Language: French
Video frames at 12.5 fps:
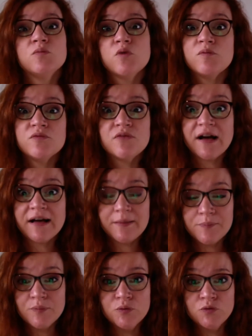pour pouvoir
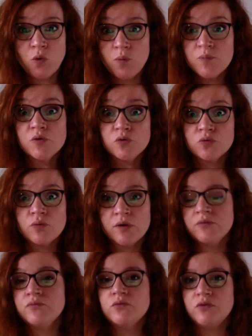répondre aux
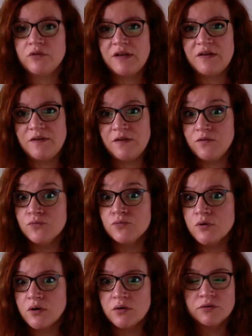besoins que vous en avez,
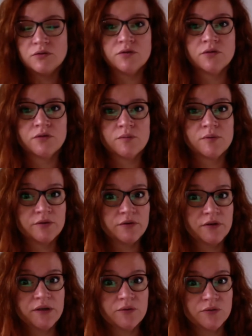vous, en tant
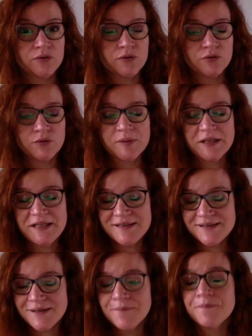qu'entrepreneur et en tant
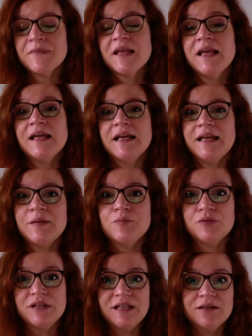qu'entreprise. Et
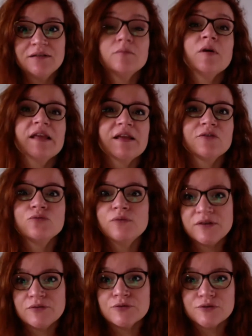puis, bah, il y a tous
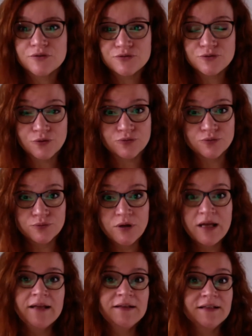les autres surtout
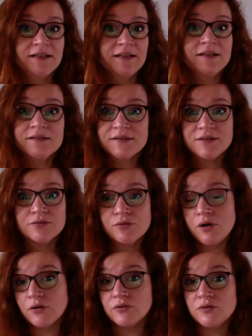qui, si vous ne
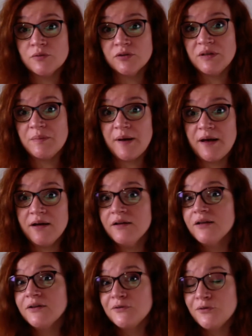leur demandez pas,
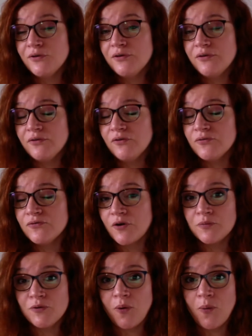ne le
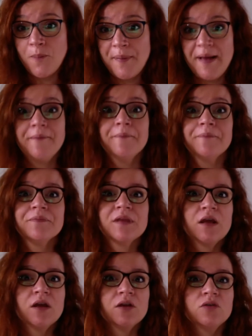formuleront pas.
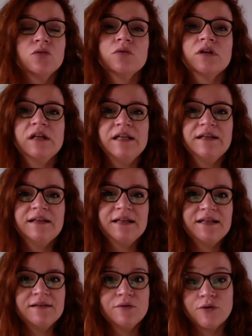Donc
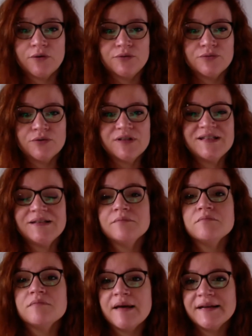l'idée, encore une fois, c'est de
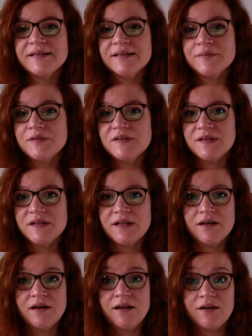maximiser
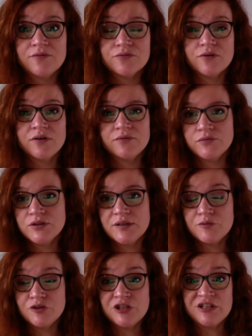à la fois vos
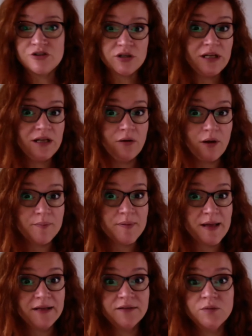témoignages et leur
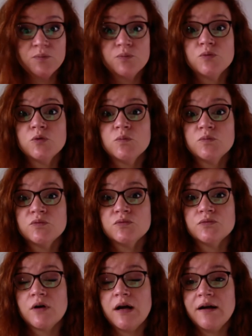impact pour
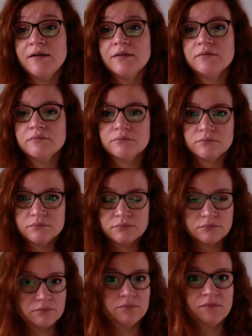pouvoir
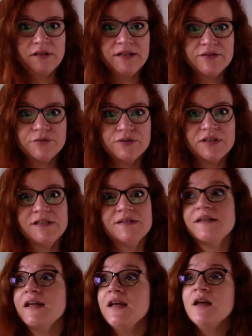les
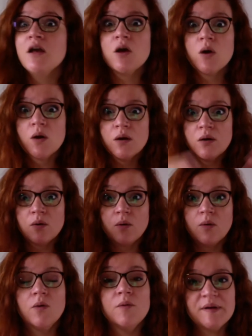utiliser
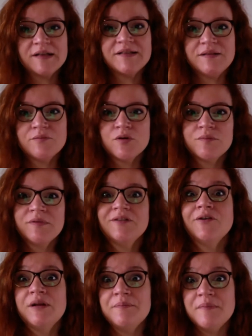au maximum et
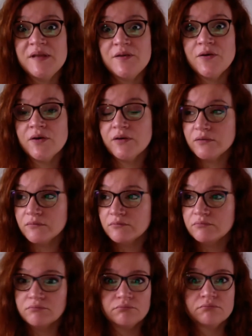dans les meilleurs
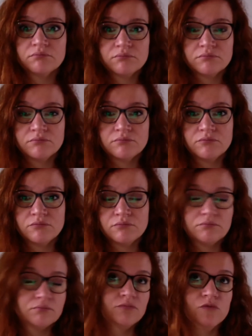
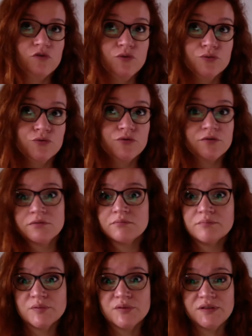use
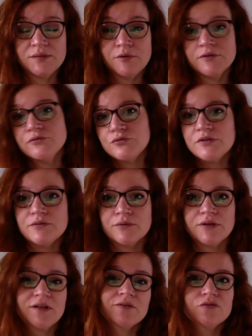possibles. Je suis
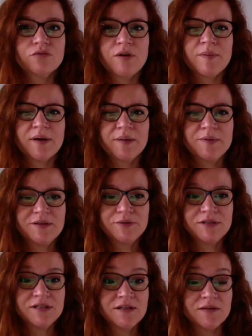désolée, je voulais pas répéter
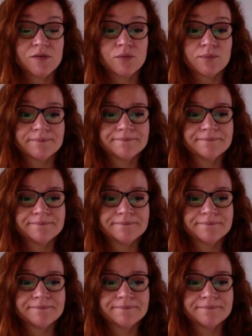l'utilisation.